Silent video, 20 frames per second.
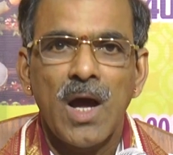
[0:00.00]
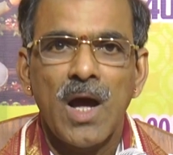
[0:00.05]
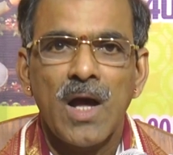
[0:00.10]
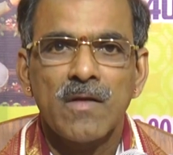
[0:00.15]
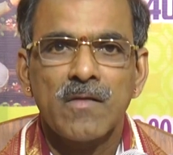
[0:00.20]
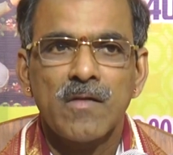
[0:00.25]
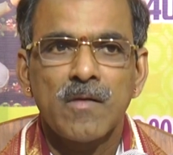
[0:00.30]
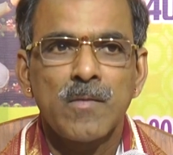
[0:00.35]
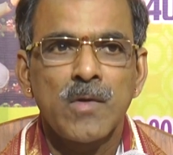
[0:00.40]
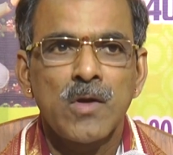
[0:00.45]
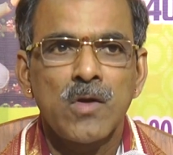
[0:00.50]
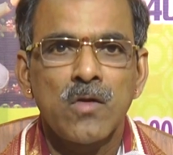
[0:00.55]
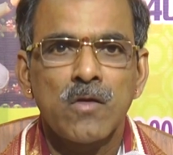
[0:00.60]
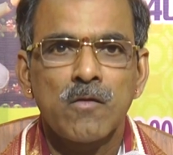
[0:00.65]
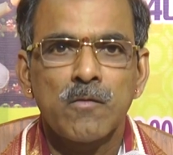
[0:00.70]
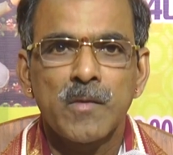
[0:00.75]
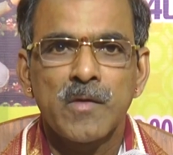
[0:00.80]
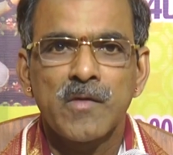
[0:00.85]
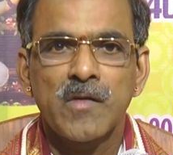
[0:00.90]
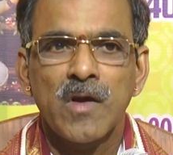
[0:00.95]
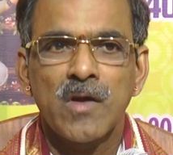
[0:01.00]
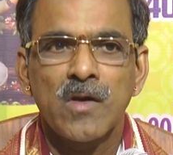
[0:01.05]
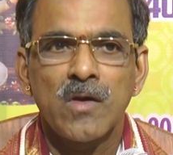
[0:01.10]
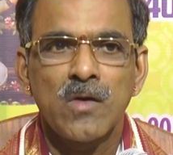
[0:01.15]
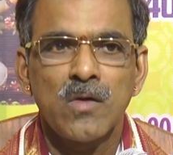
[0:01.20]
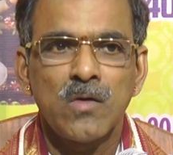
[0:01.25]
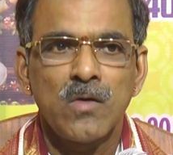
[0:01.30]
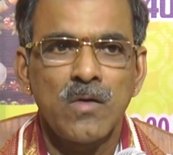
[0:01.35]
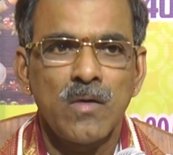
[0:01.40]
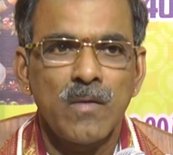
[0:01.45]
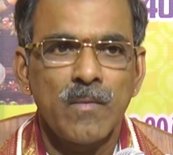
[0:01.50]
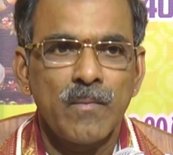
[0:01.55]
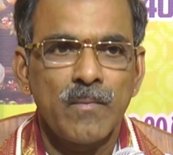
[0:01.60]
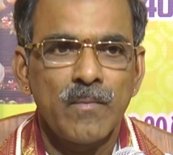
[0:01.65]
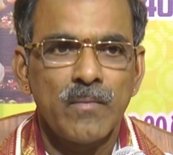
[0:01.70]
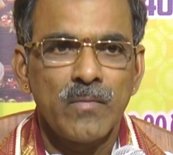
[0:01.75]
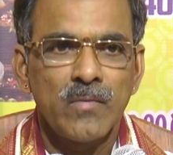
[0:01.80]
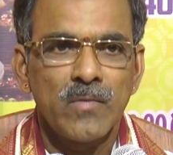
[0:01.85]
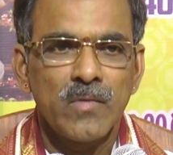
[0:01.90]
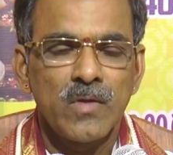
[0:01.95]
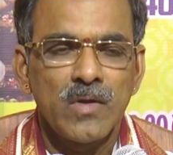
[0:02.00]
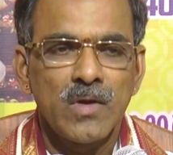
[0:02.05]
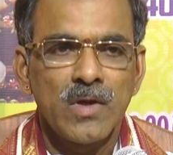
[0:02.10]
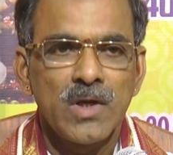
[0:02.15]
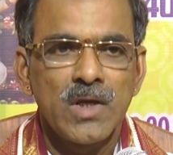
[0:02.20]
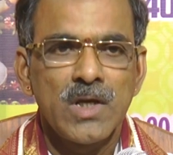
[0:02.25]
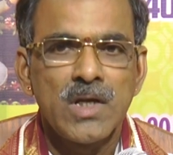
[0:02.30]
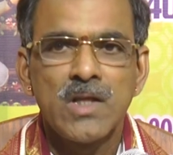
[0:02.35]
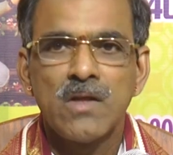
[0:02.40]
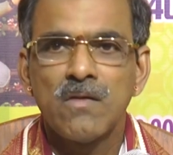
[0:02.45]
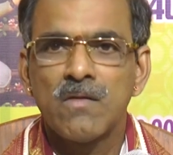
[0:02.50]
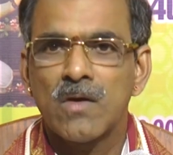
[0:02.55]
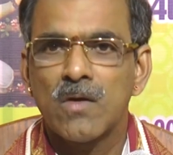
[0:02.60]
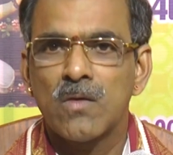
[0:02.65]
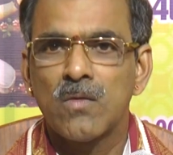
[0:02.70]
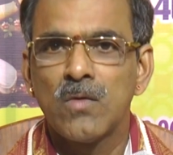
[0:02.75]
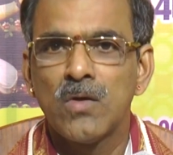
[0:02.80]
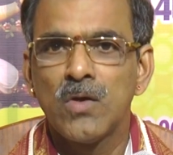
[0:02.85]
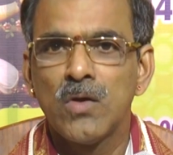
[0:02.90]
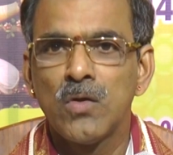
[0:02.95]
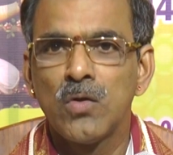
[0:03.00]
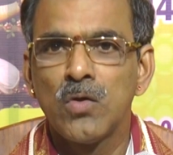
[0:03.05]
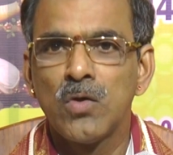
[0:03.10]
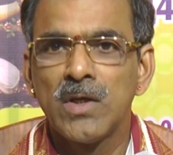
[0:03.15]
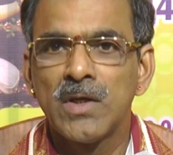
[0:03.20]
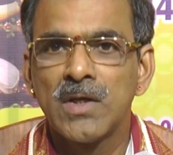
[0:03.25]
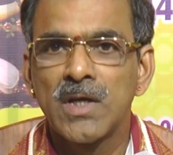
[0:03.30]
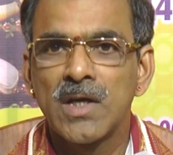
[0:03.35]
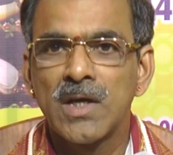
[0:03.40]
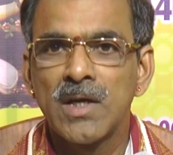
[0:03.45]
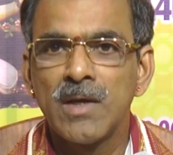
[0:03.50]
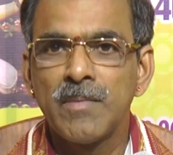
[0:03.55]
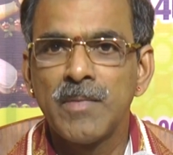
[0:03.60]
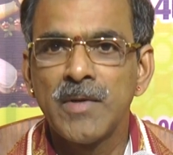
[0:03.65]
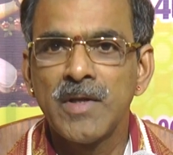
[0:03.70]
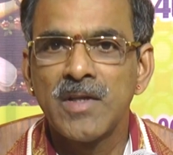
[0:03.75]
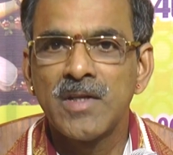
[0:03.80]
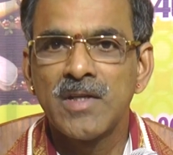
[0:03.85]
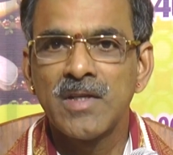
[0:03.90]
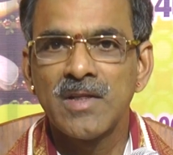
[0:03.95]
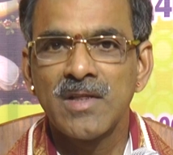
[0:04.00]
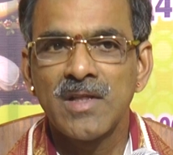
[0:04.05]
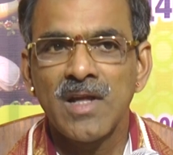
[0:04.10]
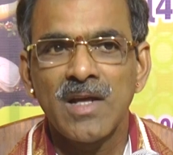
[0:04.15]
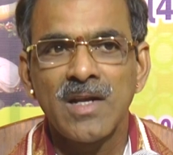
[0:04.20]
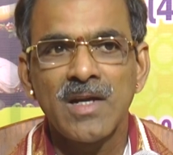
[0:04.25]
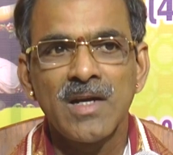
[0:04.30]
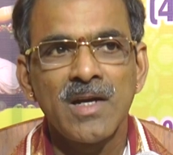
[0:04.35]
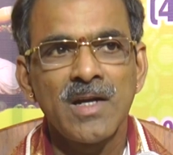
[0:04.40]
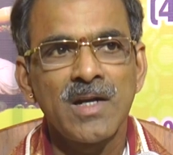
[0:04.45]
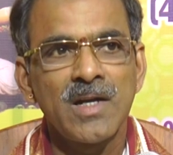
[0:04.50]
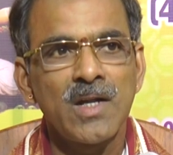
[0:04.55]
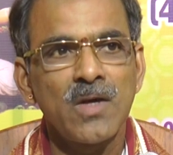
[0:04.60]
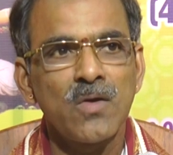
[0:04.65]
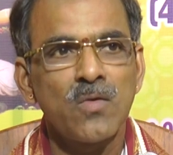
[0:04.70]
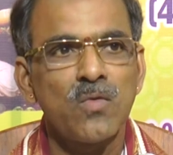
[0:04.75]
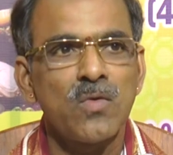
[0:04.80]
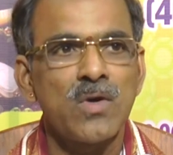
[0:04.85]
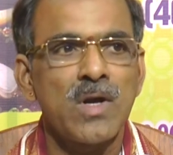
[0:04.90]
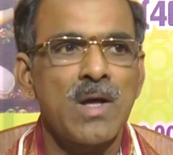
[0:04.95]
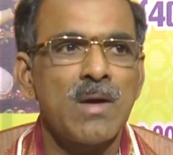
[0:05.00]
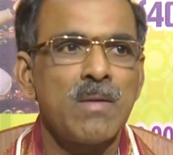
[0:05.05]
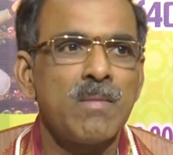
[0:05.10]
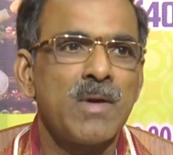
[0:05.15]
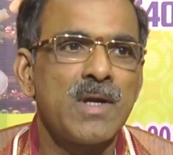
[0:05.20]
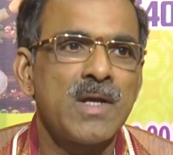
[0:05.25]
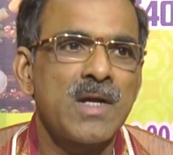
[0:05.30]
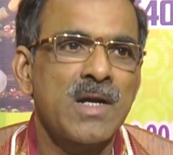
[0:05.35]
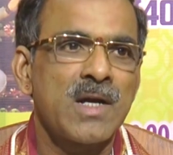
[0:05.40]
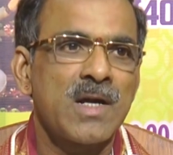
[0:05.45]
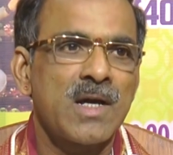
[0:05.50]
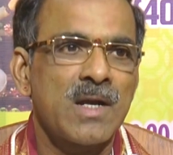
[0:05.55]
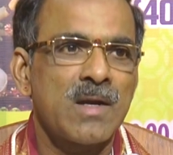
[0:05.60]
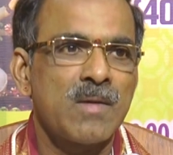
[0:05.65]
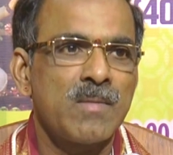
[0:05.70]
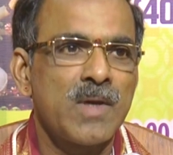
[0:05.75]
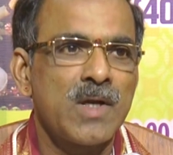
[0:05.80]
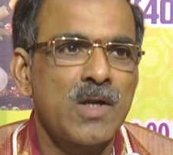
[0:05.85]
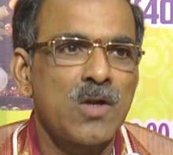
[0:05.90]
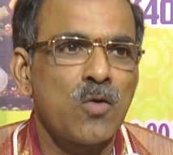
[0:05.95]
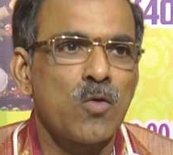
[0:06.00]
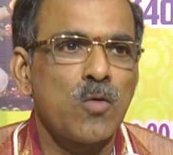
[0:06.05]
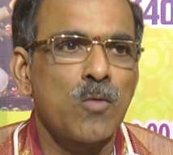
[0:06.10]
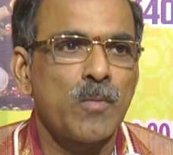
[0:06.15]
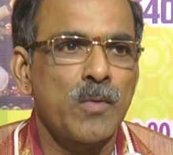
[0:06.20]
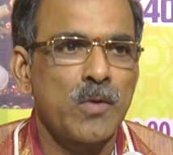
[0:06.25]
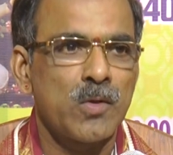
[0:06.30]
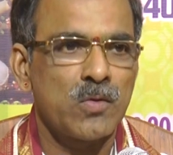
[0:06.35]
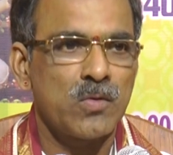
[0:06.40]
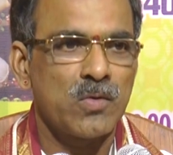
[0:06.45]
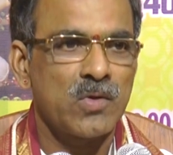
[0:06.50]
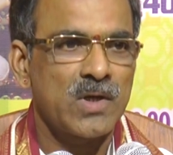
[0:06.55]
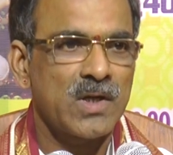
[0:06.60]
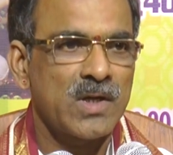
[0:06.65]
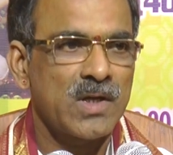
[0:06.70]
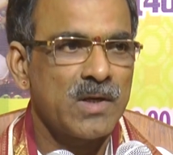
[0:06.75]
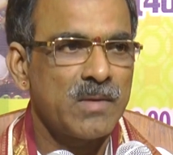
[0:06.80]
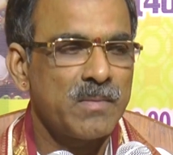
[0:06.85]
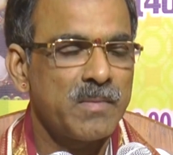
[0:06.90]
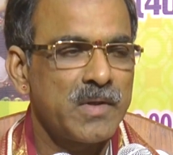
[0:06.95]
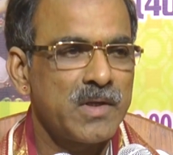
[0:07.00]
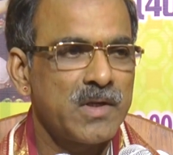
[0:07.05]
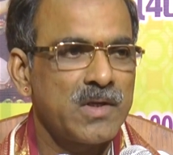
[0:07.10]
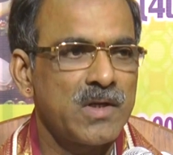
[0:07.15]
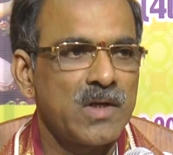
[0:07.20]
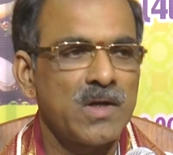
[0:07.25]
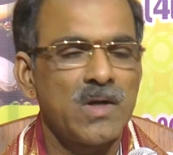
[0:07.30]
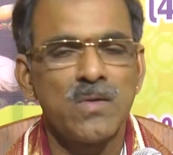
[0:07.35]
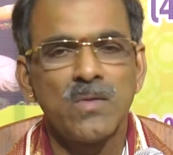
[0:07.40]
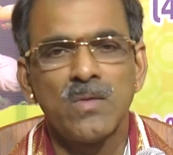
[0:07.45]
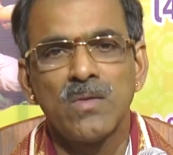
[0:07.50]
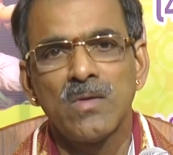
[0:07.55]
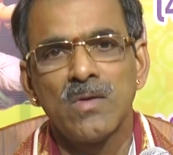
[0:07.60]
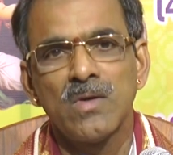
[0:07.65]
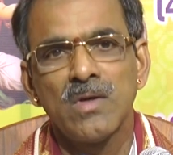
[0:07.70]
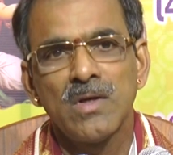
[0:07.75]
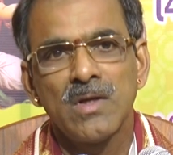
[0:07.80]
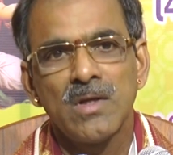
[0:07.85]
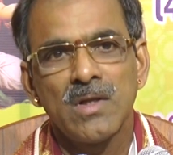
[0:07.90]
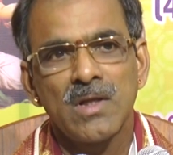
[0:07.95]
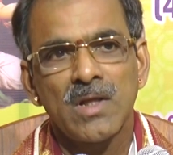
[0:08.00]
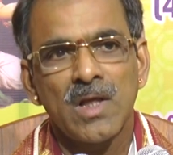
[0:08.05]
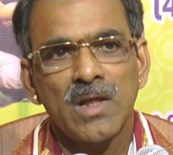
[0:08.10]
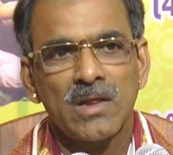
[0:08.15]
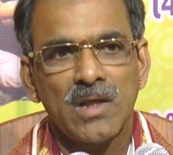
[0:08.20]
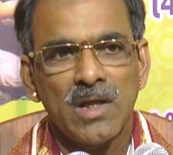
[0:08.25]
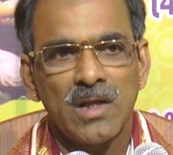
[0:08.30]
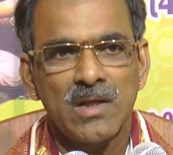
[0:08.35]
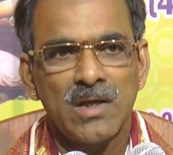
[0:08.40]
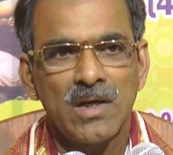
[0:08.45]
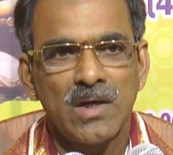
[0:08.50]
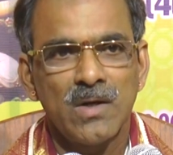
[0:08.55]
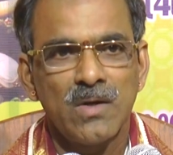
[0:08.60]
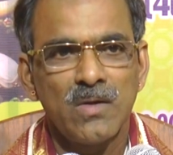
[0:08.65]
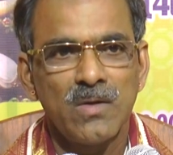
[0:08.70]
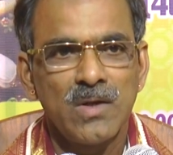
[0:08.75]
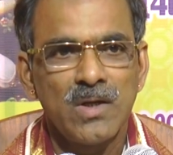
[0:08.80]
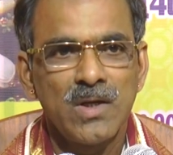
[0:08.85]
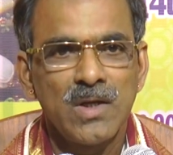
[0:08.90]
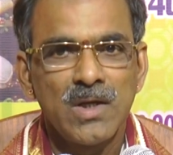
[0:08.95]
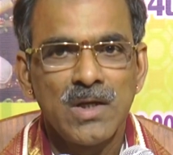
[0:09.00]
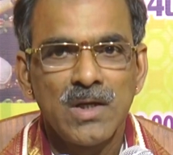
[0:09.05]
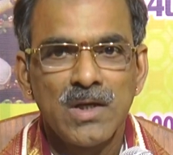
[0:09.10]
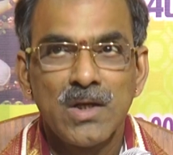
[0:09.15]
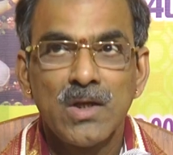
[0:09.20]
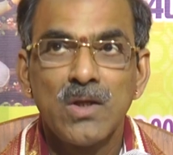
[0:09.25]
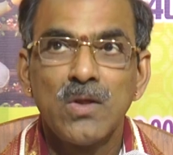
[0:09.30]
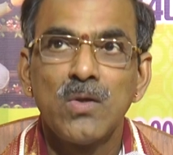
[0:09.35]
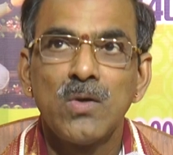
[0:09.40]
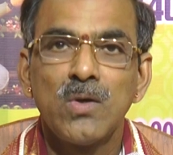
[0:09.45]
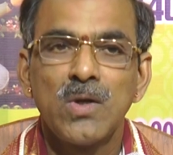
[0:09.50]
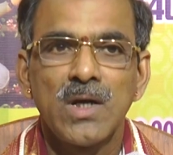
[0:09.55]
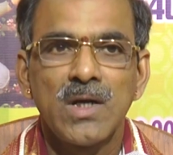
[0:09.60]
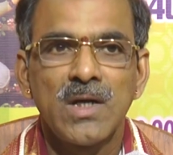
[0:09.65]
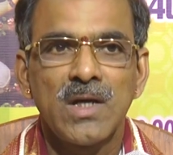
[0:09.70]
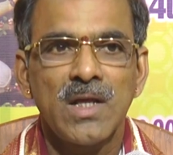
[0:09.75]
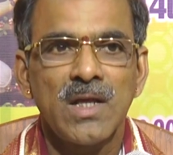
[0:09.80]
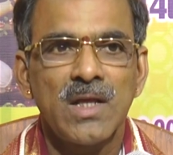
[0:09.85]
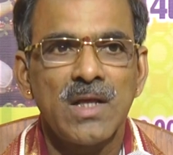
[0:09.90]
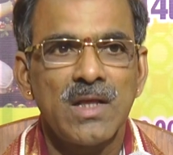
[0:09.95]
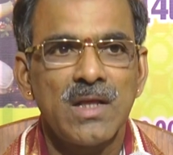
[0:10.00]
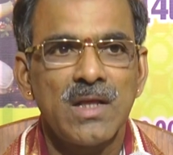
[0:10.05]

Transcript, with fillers: ఆ సమయంలో శ్మశానంలో ఇది వరకు ఇంద్రుడికి కనిపించిన దానికంటే కూడా భయంకరమైన రూపంతో కనిపించాడు దత్తాత్రేయుడు ఇంద్రుడంటే